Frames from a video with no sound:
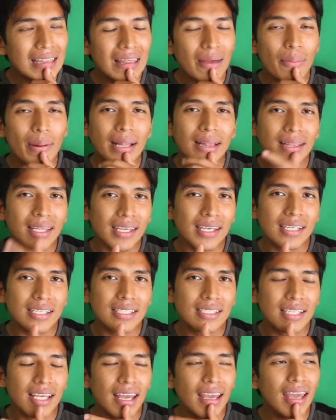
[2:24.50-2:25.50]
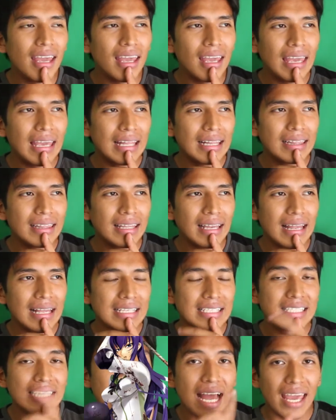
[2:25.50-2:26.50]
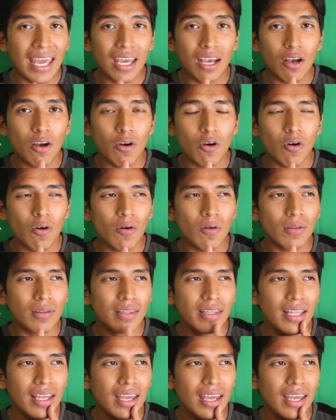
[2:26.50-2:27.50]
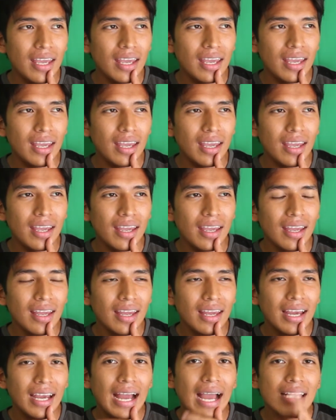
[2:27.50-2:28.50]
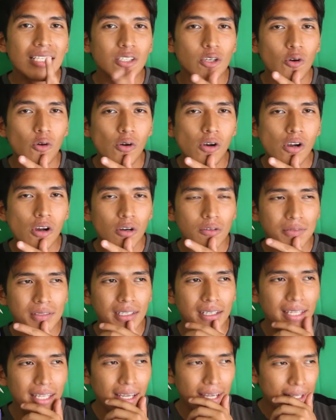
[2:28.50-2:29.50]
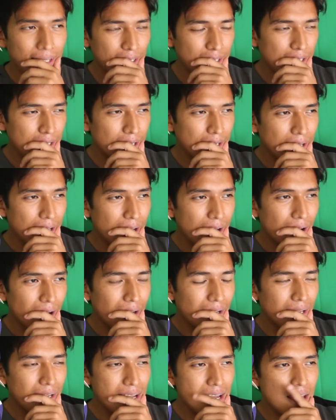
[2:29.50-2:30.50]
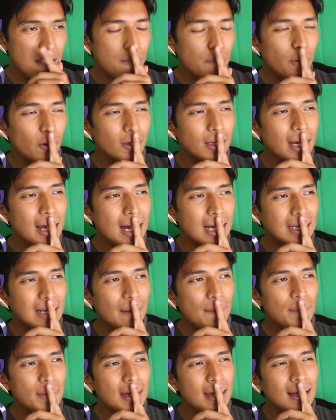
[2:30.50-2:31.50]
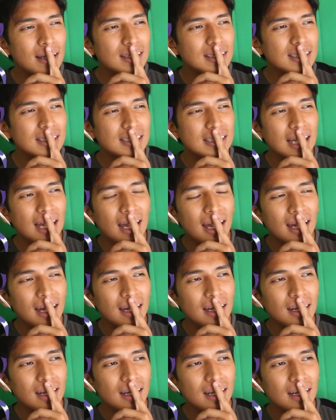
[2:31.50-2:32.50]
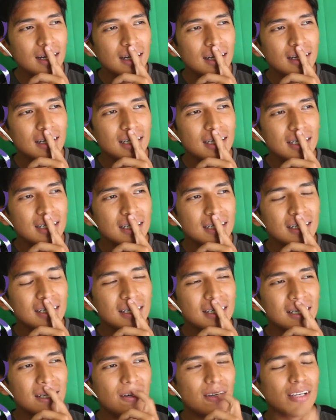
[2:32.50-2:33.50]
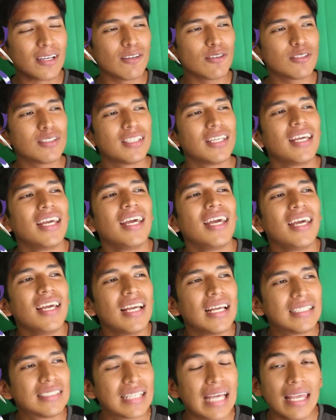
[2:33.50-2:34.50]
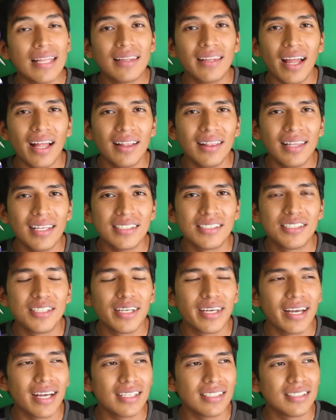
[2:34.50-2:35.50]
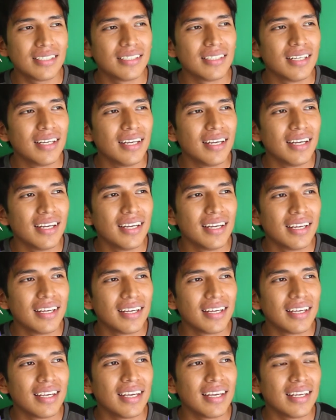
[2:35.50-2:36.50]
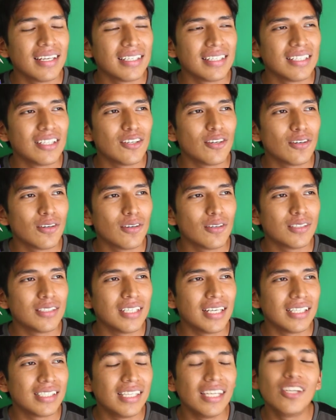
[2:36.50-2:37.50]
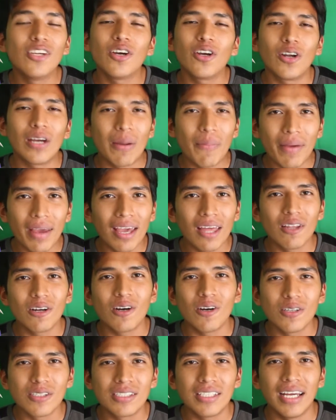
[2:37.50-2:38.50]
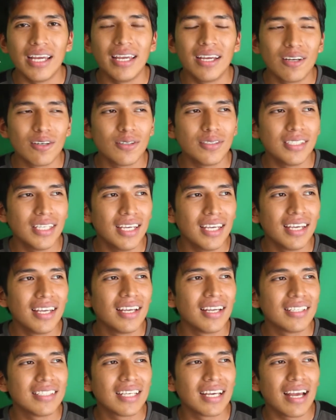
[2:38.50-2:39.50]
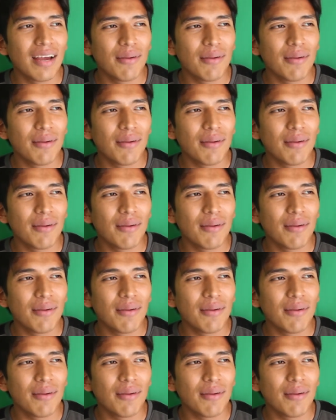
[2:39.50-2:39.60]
debatirse entre Saeko de High School of the Dead y podría también ser... Híjole, no sé, es que hay tantas chicas que no, no sé. Sí, yo creo que me quedo con Saeko, sí, ese